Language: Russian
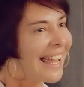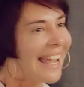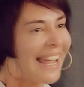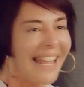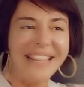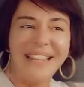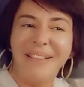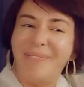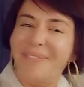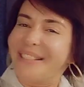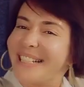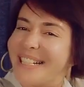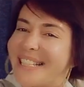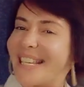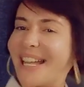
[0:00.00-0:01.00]
Это
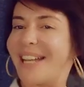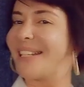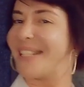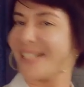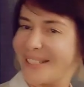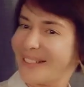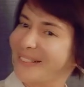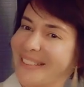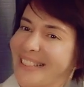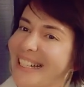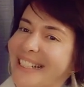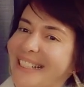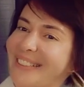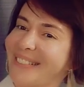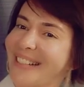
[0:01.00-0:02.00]
потрясающе, да, что вы
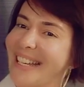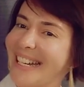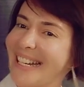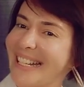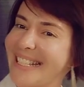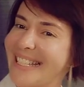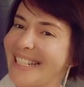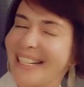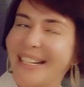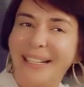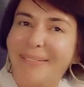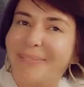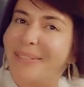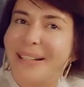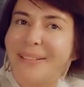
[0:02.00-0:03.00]
так говорите. Да.
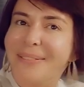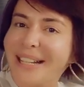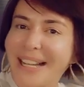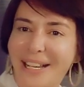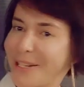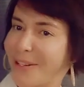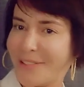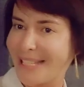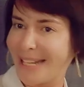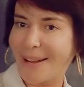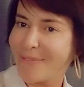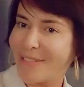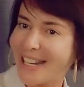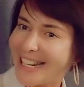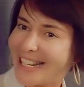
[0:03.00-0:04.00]
Я прямо хочу
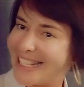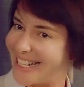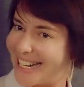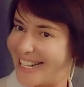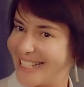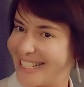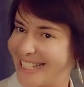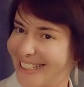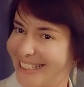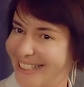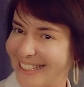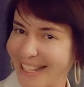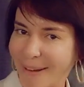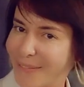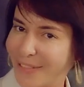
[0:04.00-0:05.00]
всех переодеть.
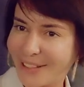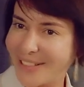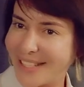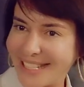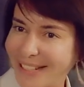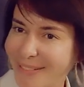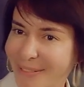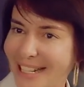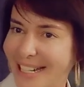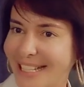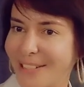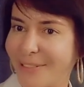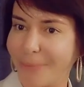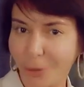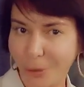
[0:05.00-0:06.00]
Я буду всех
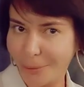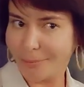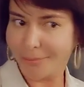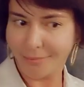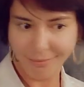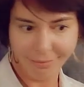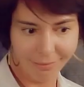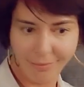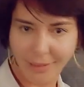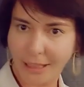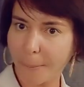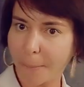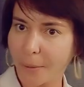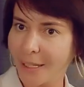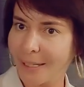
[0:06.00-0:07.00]
переодеть. Ну,
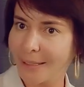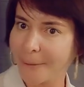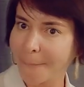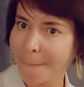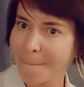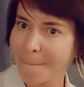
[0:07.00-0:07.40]
это план.